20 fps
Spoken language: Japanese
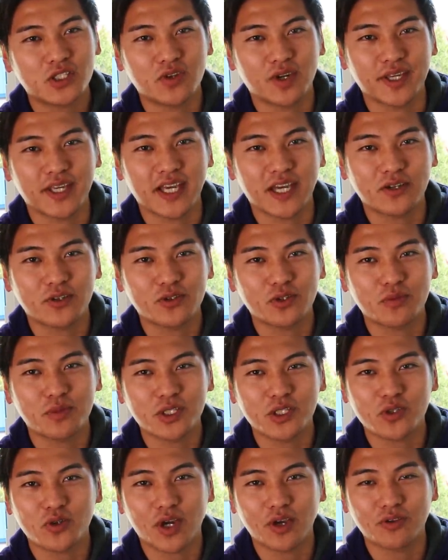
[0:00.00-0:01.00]
とは逆の
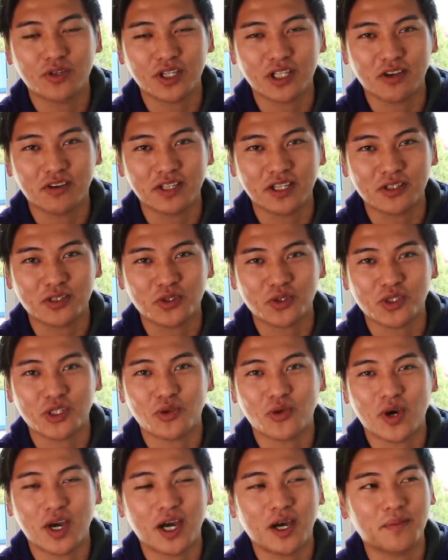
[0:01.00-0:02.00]
道を歩んできた私とし
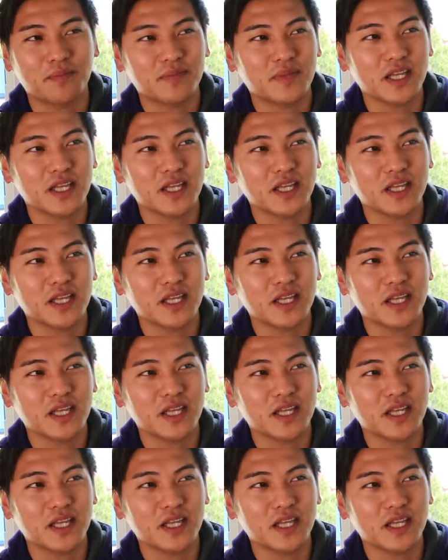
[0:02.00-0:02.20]
ては、